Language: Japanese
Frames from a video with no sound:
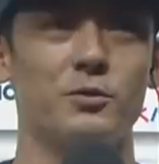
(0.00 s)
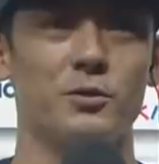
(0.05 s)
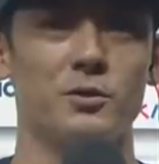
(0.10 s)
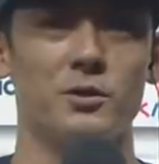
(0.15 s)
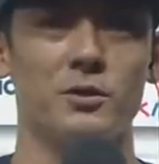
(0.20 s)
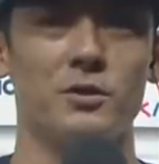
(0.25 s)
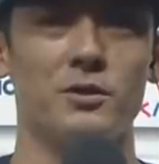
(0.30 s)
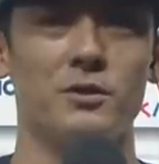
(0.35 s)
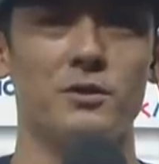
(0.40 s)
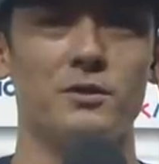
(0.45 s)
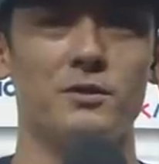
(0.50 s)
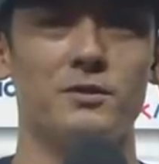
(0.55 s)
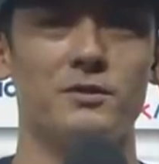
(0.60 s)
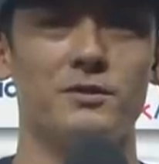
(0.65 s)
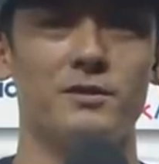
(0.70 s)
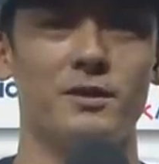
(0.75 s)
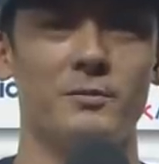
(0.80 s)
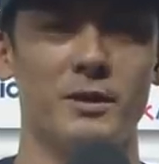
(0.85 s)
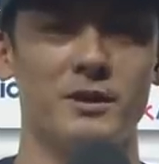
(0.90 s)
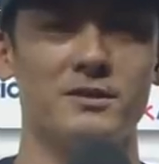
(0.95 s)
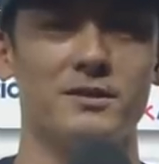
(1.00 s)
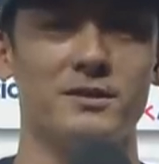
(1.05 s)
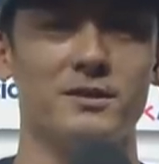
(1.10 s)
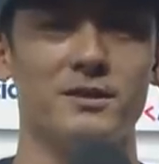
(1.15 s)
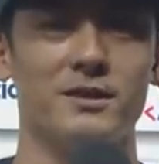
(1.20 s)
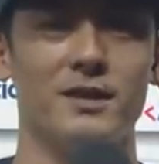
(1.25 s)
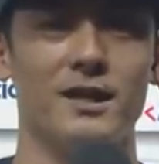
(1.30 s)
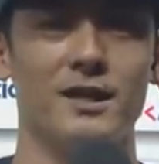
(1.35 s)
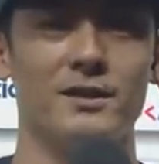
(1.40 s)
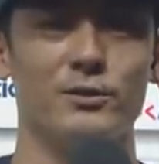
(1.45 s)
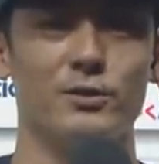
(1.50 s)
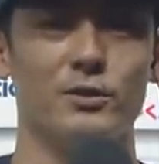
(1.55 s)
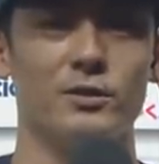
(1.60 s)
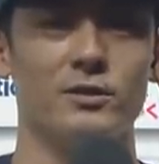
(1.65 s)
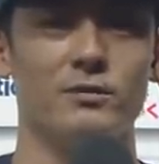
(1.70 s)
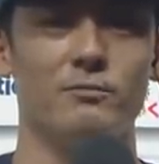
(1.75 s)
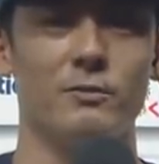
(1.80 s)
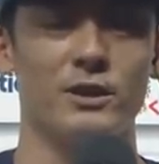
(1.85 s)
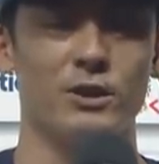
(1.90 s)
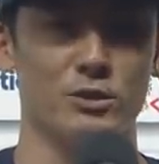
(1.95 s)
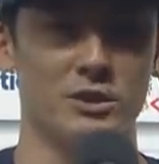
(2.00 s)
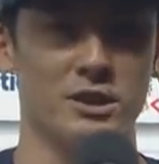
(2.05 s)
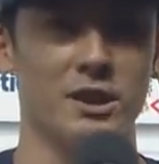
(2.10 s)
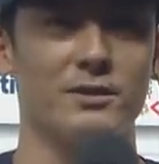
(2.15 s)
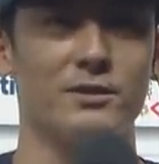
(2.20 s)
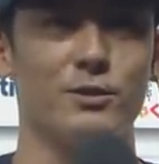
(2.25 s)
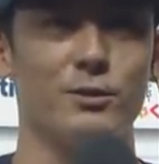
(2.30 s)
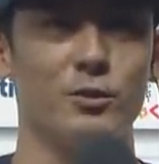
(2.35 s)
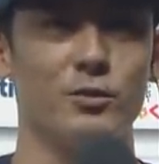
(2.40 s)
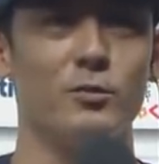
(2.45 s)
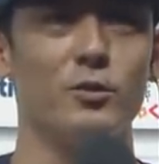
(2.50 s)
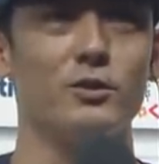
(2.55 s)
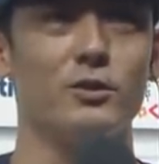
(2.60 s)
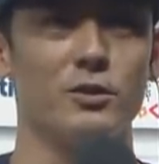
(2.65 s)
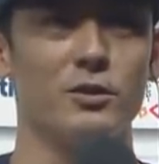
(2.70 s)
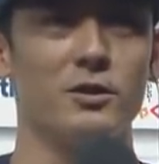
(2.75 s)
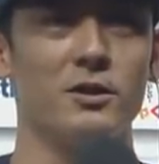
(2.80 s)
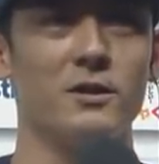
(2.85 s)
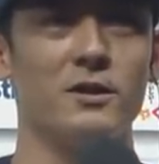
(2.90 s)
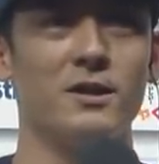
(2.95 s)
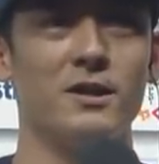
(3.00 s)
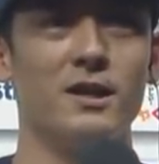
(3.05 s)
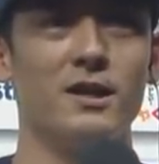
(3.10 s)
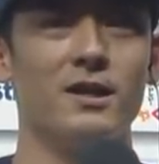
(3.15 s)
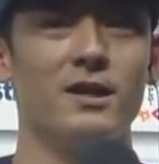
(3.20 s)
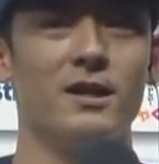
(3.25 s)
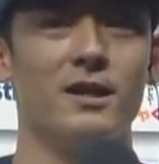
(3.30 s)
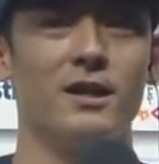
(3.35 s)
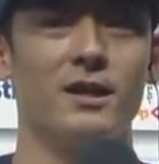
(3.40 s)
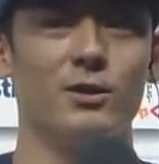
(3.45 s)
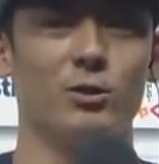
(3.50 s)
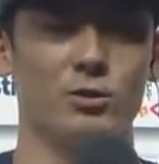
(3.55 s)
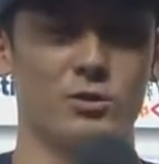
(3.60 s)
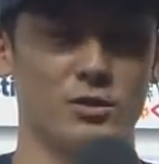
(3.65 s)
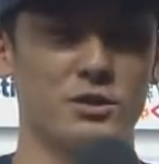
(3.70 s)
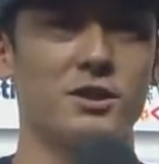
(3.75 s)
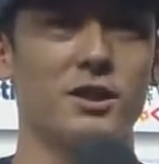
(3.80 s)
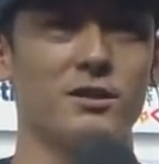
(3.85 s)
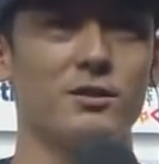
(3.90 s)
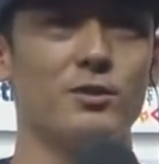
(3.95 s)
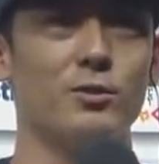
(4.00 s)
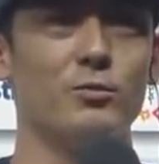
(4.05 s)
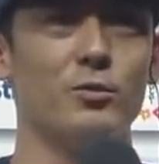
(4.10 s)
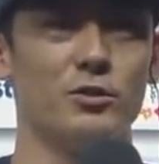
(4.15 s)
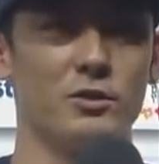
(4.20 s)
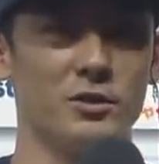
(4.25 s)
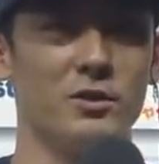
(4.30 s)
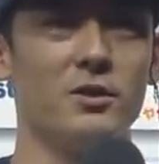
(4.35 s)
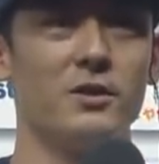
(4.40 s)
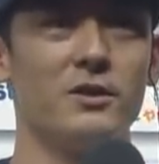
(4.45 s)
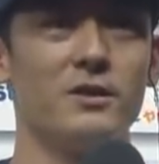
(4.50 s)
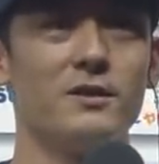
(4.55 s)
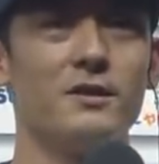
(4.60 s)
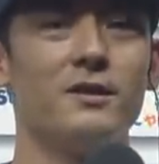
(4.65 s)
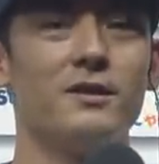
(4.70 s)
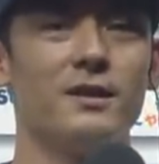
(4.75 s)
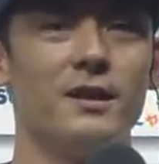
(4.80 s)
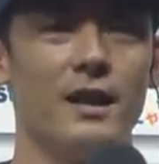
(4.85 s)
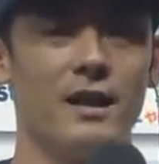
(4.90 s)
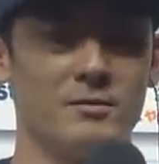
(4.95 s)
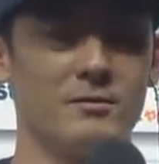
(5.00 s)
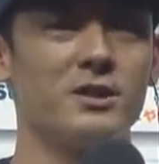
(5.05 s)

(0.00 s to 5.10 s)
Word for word: ことでまずあの、まあ、よっしゃっていう思いと、えー、ほっとしたっていう思いとあ